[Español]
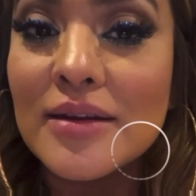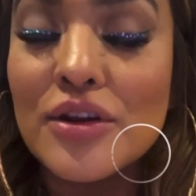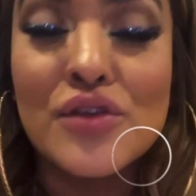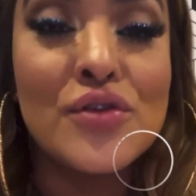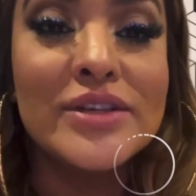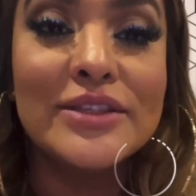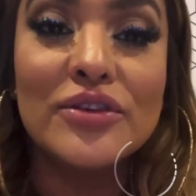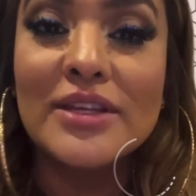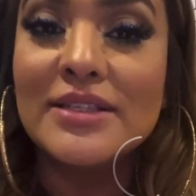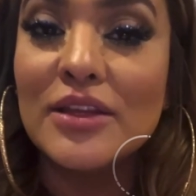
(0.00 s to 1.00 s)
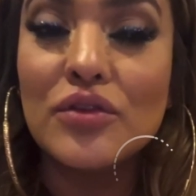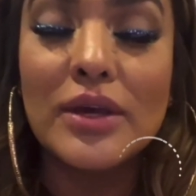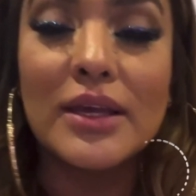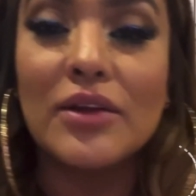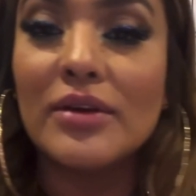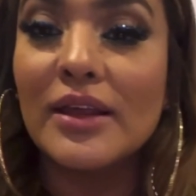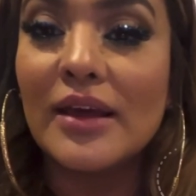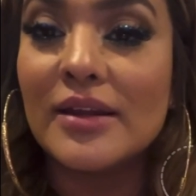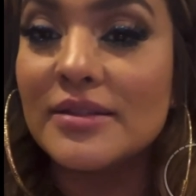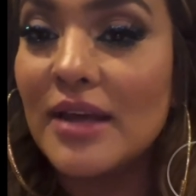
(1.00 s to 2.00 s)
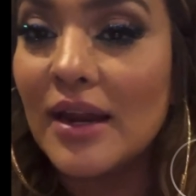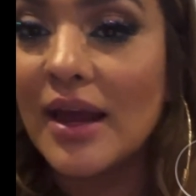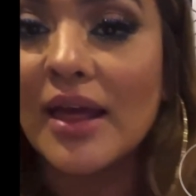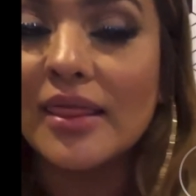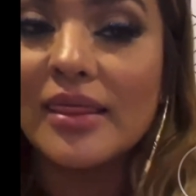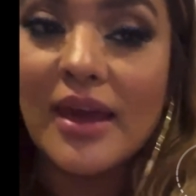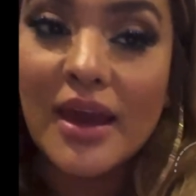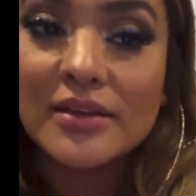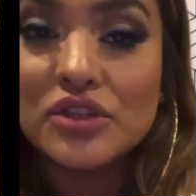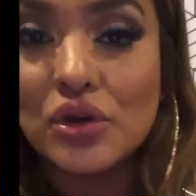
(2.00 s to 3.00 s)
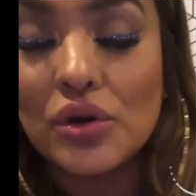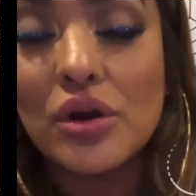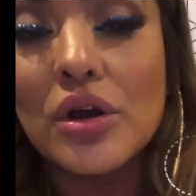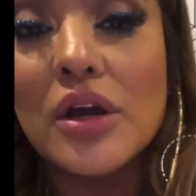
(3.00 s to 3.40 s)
no estoy diciendo que quiero que Dani salga. De hecho,